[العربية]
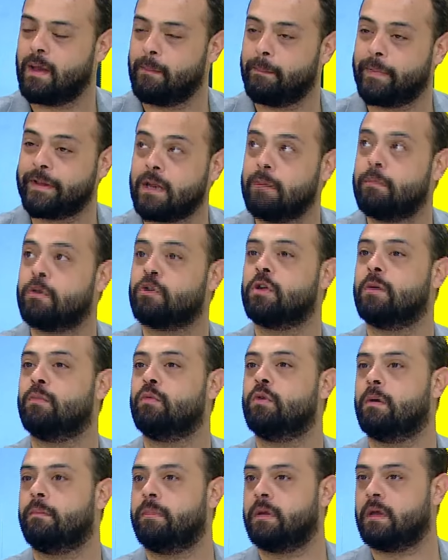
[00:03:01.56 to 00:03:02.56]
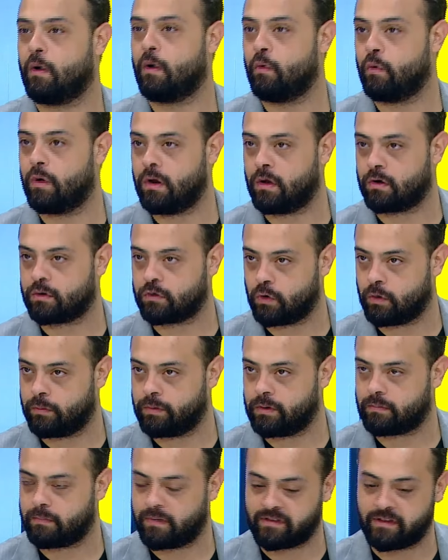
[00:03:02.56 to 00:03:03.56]
مثل ما جابوها باول
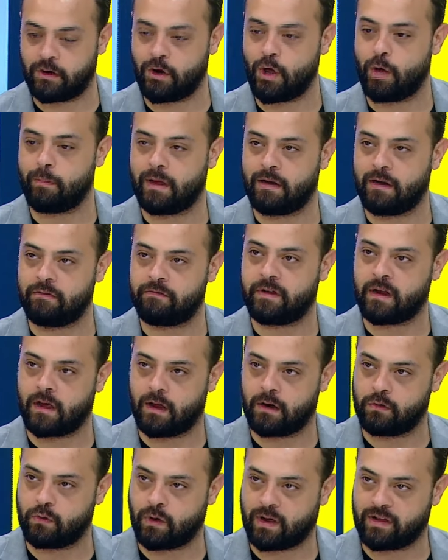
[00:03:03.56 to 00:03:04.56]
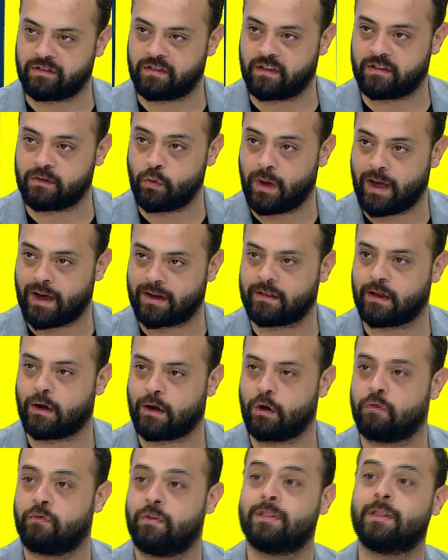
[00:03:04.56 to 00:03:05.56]
اكتوبر بس اليوم الفرق انه عززوها اكثر
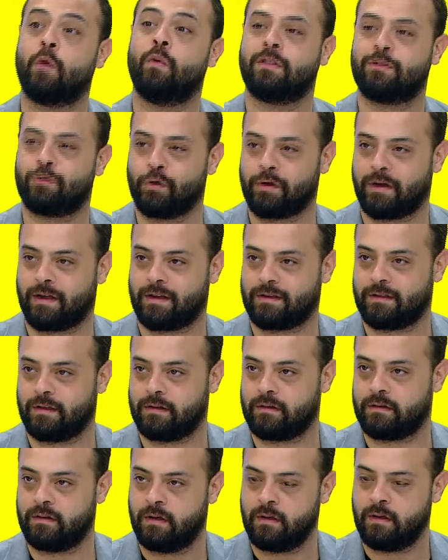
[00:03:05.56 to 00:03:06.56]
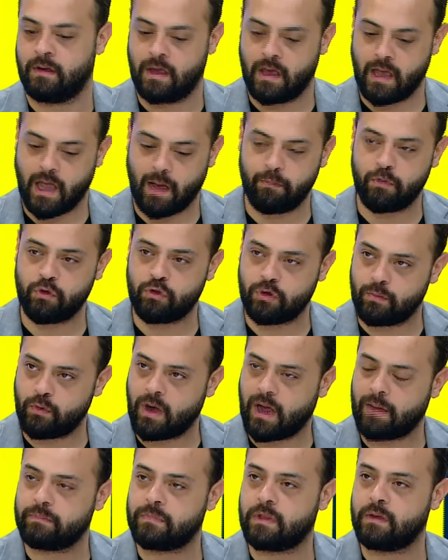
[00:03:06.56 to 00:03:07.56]
انه في توتر اكثر عم
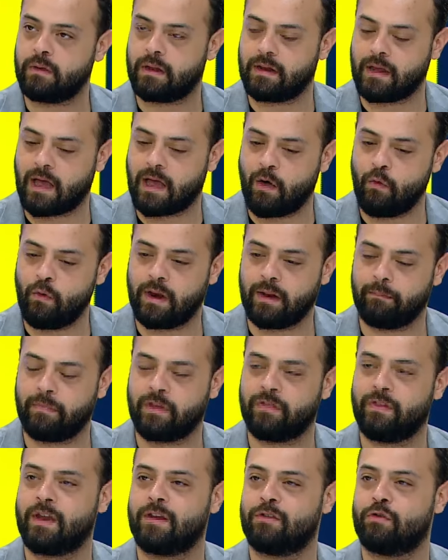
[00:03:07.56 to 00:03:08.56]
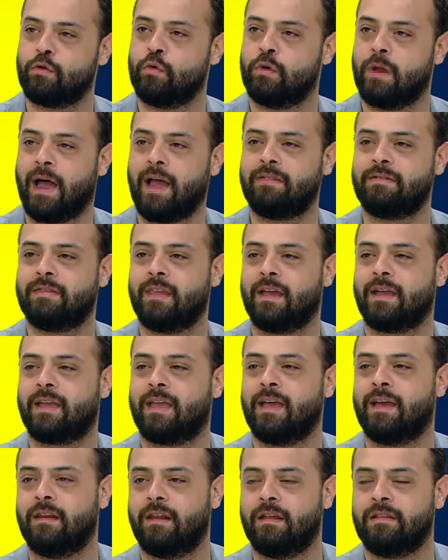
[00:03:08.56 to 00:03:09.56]
بيجيبوها اولا بالدرجه الاولى حتى
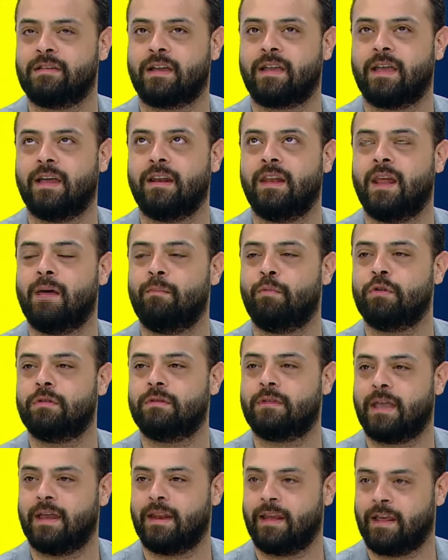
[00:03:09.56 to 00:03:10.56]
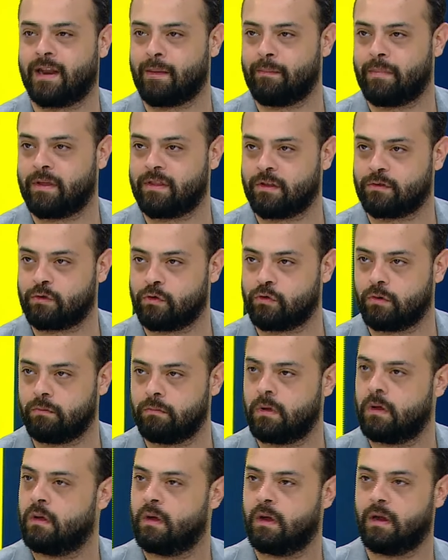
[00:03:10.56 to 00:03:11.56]
كان اذا كان لابد كان ايران بدها تضرب
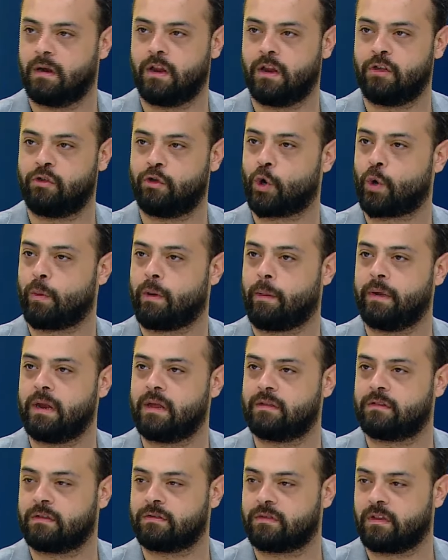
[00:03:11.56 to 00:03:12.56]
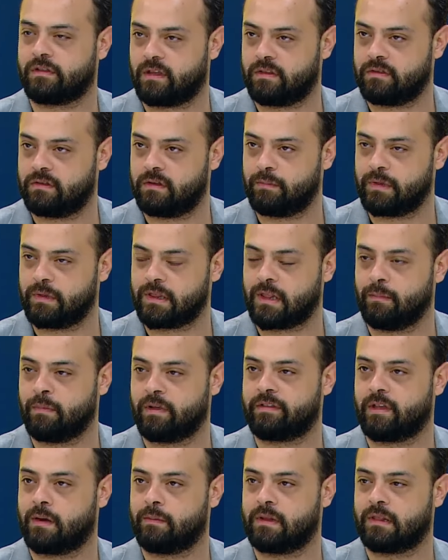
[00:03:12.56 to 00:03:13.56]
ليشاركوا بعمليات التصدي مثل نعم. ما
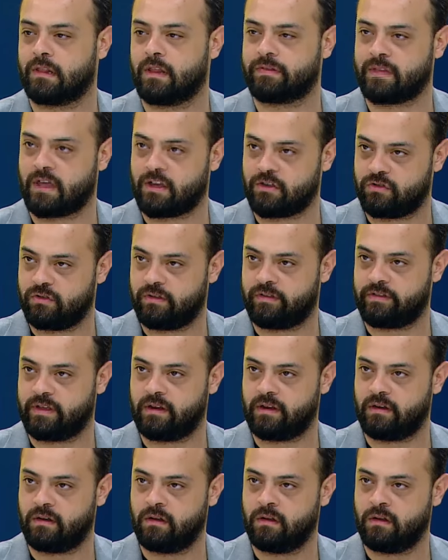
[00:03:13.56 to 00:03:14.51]
صار ب 13 نيسان